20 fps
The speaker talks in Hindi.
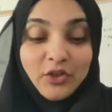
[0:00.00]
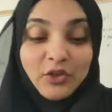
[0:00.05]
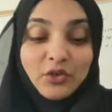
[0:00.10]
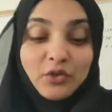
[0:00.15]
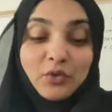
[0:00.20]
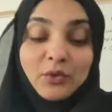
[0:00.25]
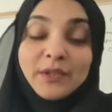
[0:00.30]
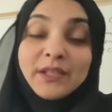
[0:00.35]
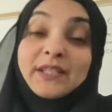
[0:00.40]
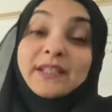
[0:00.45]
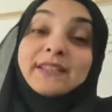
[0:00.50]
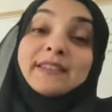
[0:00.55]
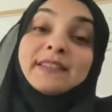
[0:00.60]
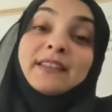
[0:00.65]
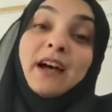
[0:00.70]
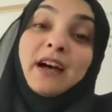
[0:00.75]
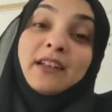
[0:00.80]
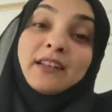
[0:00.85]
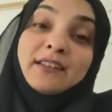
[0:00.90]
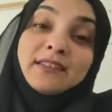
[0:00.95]
तो उसकी
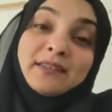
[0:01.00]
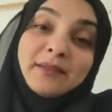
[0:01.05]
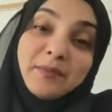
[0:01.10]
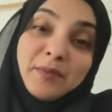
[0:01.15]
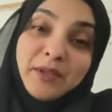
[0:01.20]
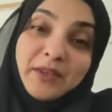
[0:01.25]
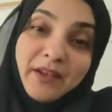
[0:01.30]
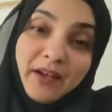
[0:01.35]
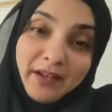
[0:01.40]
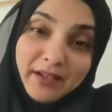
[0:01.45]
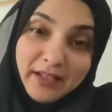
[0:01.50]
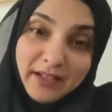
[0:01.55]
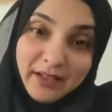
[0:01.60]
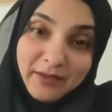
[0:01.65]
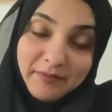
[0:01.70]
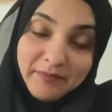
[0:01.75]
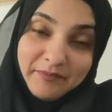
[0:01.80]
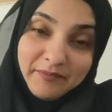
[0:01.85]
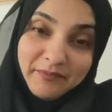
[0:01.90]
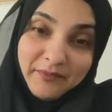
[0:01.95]
सारी जिम्मेदारी
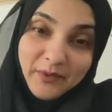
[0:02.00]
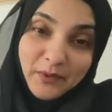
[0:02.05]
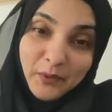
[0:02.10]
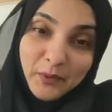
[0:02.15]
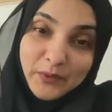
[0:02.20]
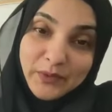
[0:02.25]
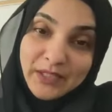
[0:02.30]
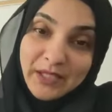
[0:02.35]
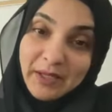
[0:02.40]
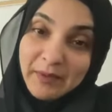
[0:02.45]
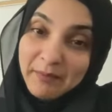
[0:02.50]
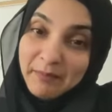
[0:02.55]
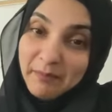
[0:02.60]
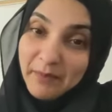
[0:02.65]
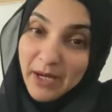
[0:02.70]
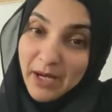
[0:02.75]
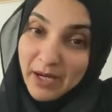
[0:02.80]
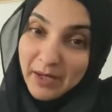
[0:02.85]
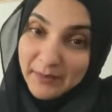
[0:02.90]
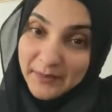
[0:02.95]
उसके
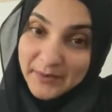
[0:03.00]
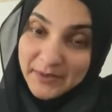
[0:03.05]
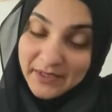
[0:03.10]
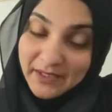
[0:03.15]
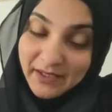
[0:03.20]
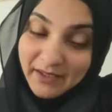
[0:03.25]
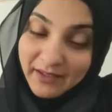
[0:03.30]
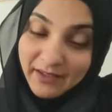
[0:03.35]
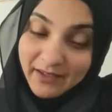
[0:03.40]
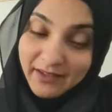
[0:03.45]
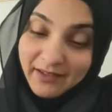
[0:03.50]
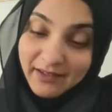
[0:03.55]
बाप से